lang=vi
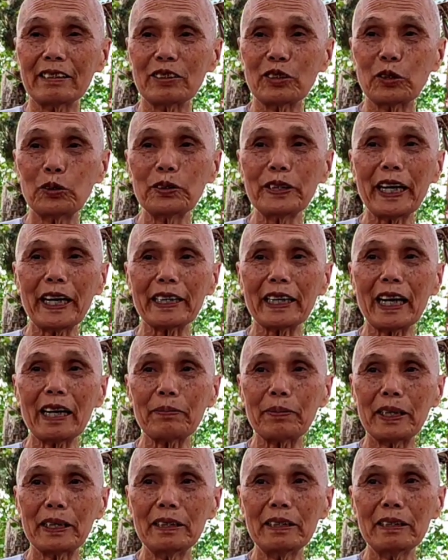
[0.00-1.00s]
sử dặn đa
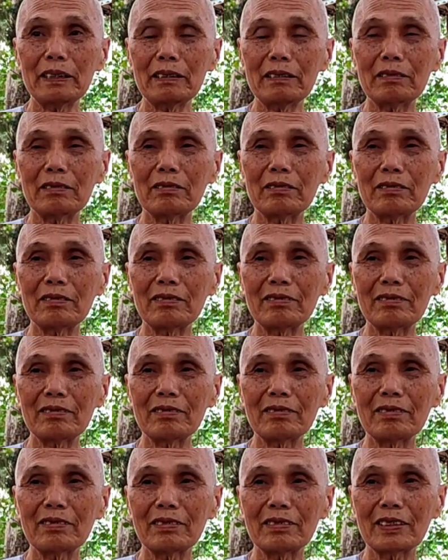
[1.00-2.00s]
bệnh
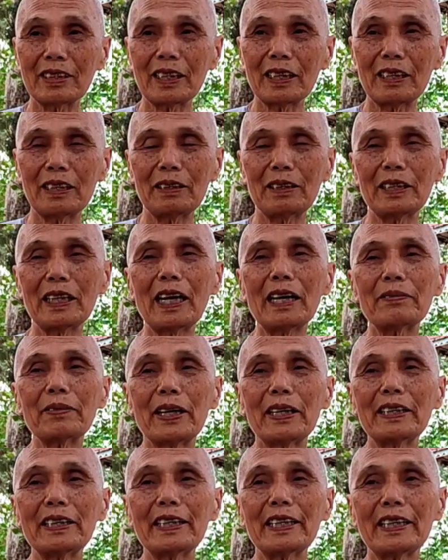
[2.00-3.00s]
thì đa
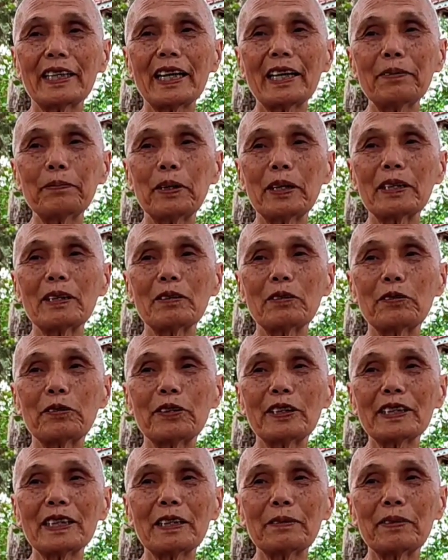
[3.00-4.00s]
bệnh thì thấy bệnh cô
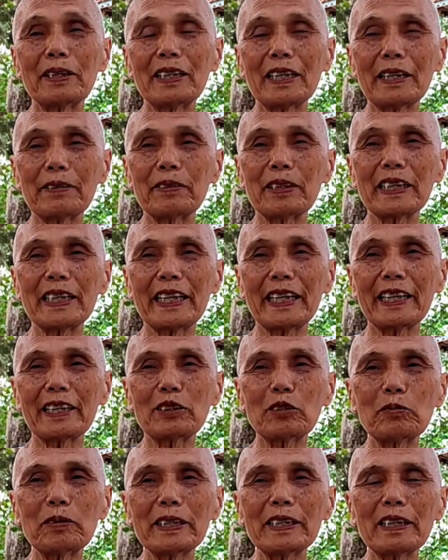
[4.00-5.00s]
quýt bệnh này bệnh kia
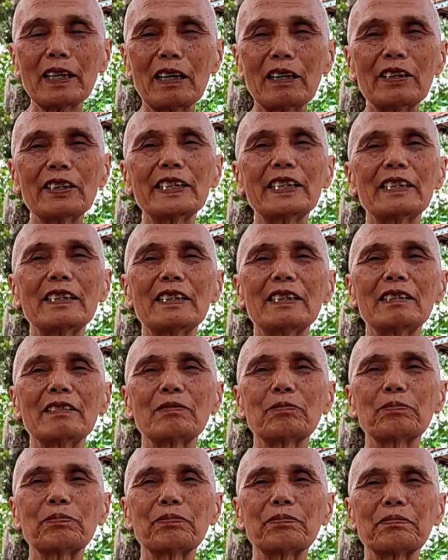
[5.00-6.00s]
chút ít thôi
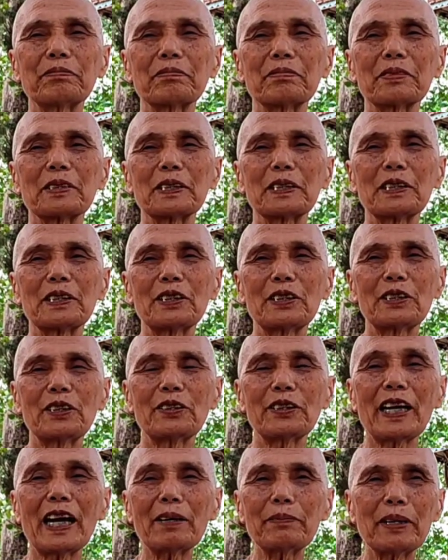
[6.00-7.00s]

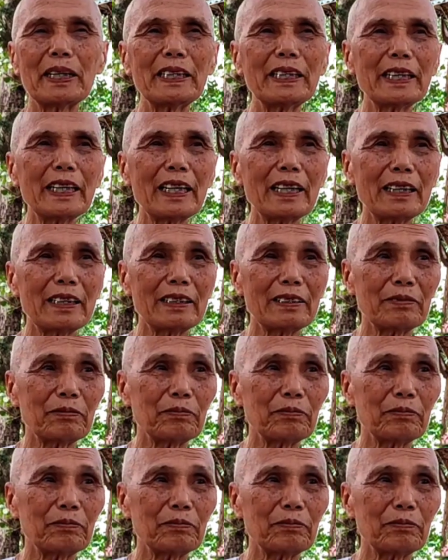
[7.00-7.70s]
rồi đa binh á